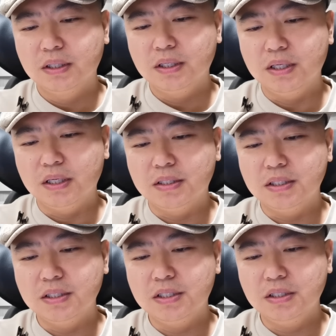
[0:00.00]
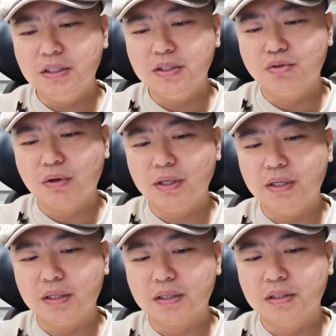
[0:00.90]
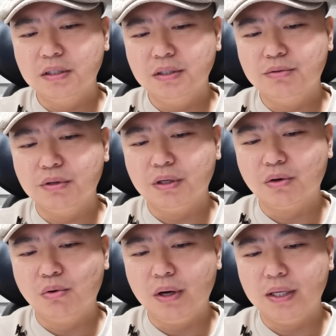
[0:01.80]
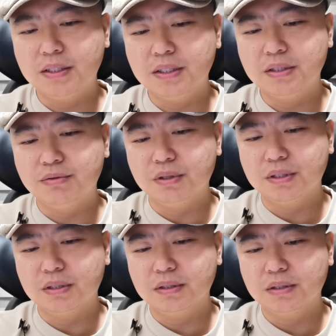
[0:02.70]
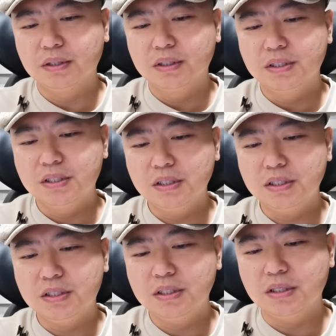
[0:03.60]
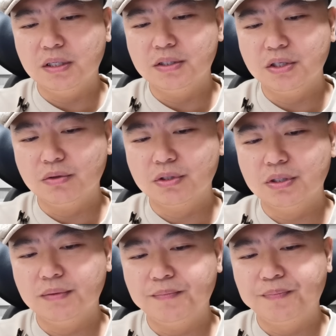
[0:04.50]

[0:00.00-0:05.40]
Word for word: 冶金经济专业科学会计系学生、经济系教师。